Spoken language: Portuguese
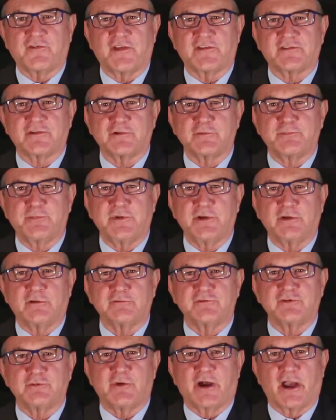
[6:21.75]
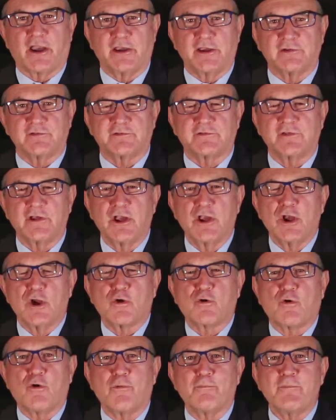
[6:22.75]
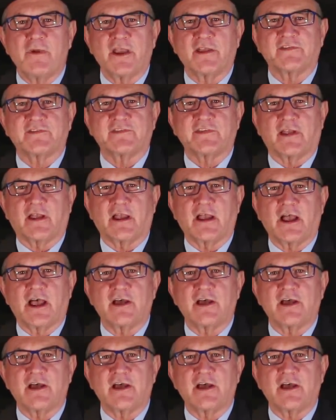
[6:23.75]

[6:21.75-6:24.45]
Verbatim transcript: Festa do Peão de Barretos, começa